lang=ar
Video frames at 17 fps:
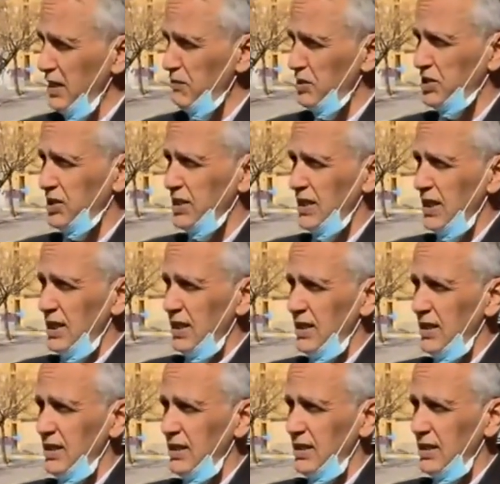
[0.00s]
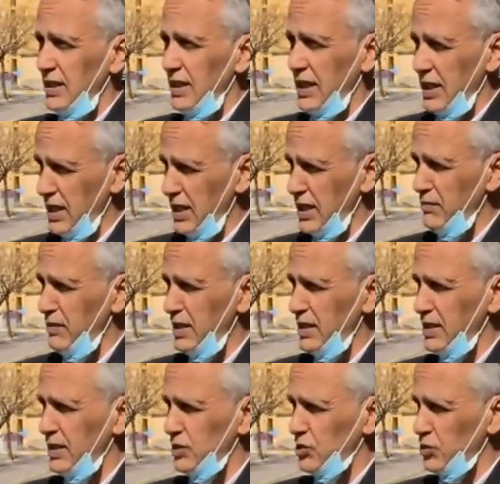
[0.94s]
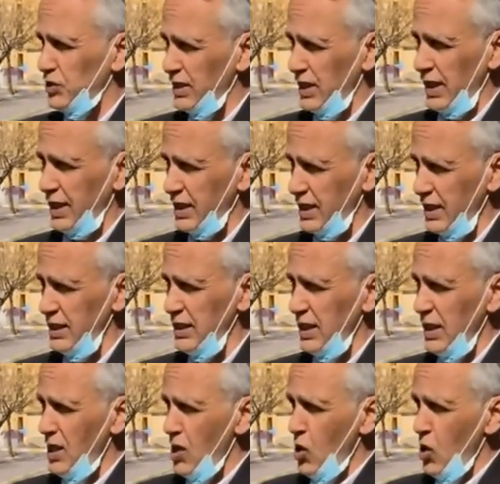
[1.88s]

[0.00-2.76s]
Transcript: يمس آه، كثير من سجناء الرأي